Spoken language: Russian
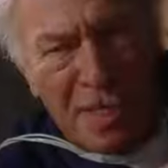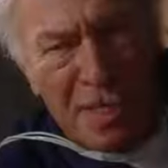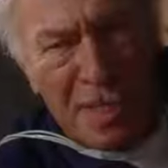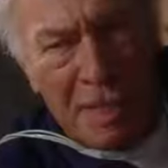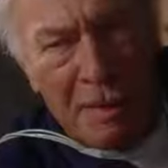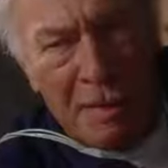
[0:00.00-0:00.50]
на
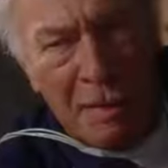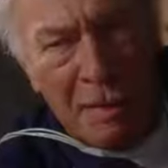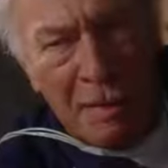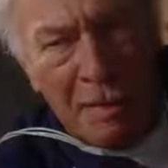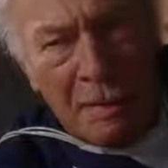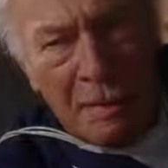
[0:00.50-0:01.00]
века.
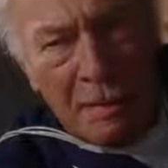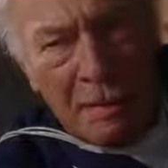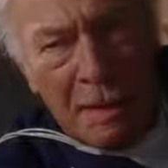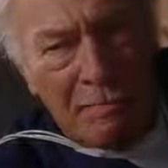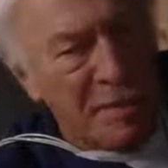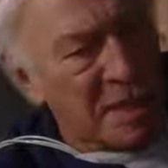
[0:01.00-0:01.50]

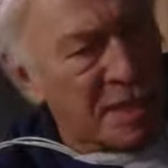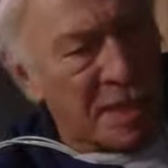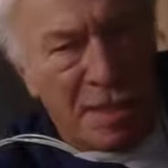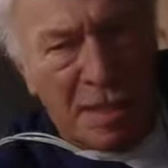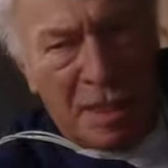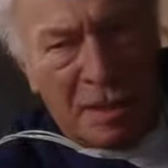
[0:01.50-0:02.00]
О
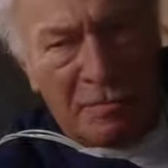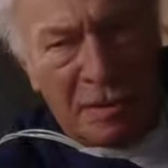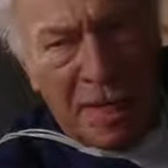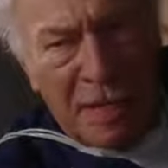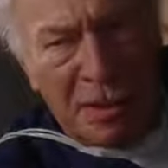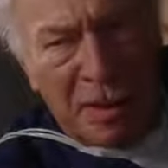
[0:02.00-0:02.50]
природе нельзя
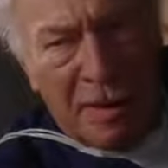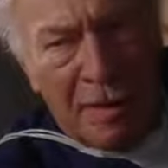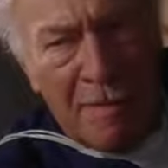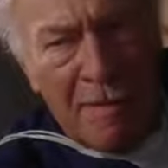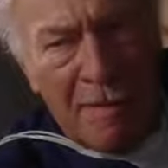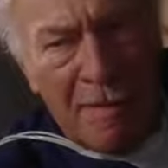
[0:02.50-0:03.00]
забывать.
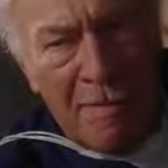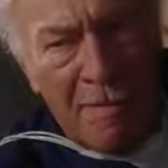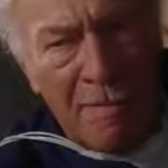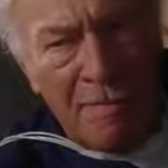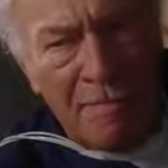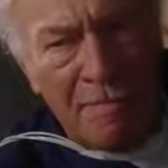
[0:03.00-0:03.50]

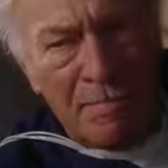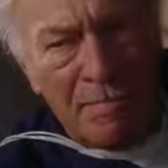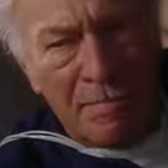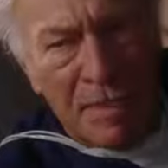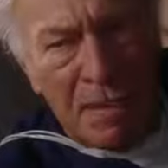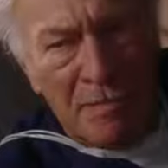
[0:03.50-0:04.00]

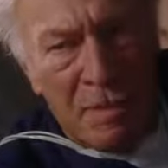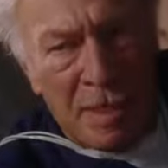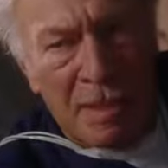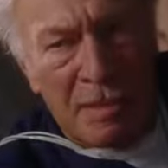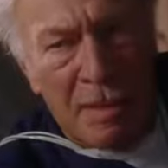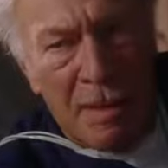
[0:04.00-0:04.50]

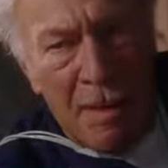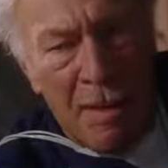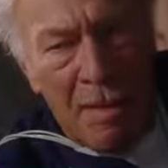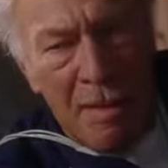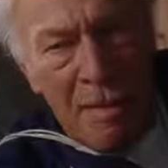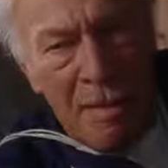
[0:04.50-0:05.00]
Необходимо
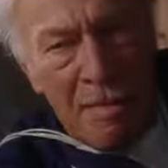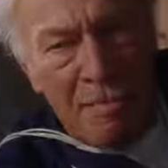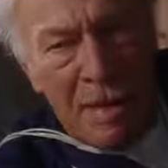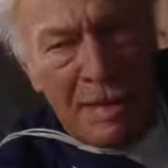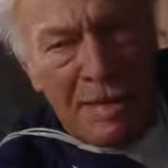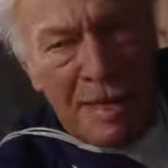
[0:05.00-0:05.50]

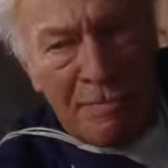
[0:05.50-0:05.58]
быть